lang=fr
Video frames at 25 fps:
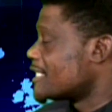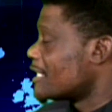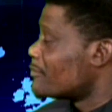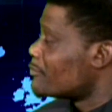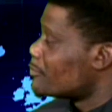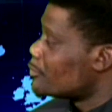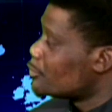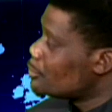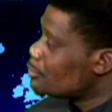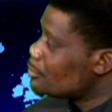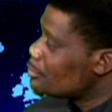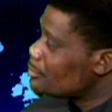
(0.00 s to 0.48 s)

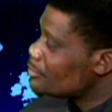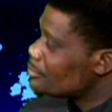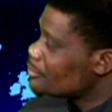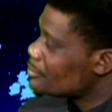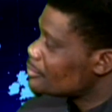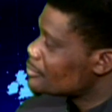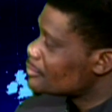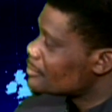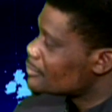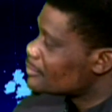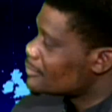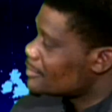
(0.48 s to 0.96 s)
abus,
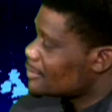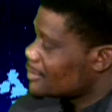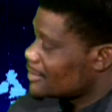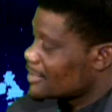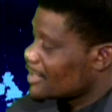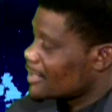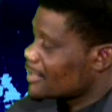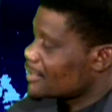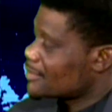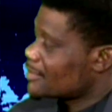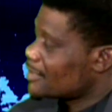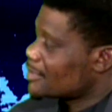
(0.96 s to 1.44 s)
des
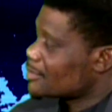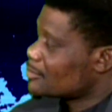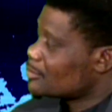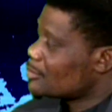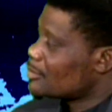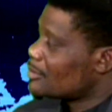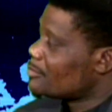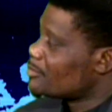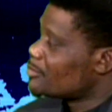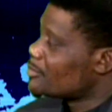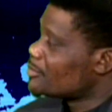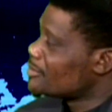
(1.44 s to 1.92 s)
arrestations
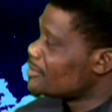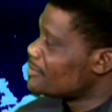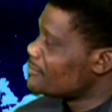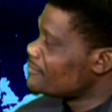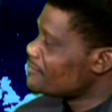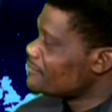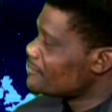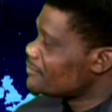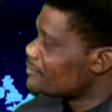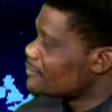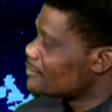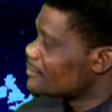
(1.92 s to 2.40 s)
abusives,
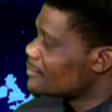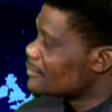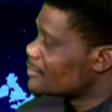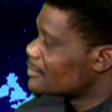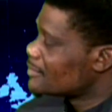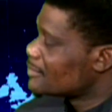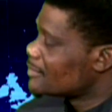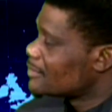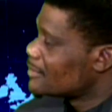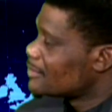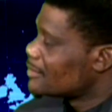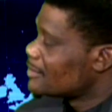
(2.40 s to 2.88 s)

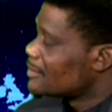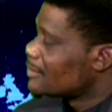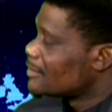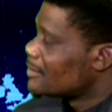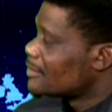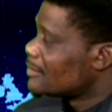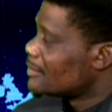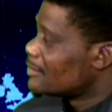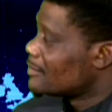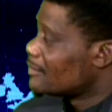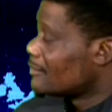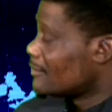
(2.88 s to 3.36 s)

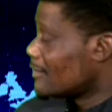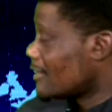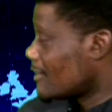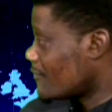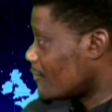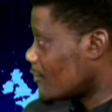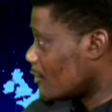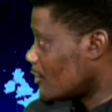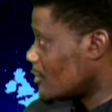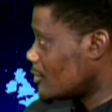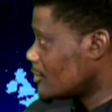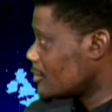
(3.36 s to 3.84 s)
de la
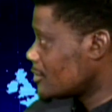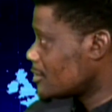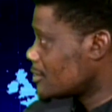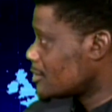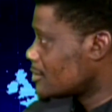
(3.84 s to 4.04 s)
violence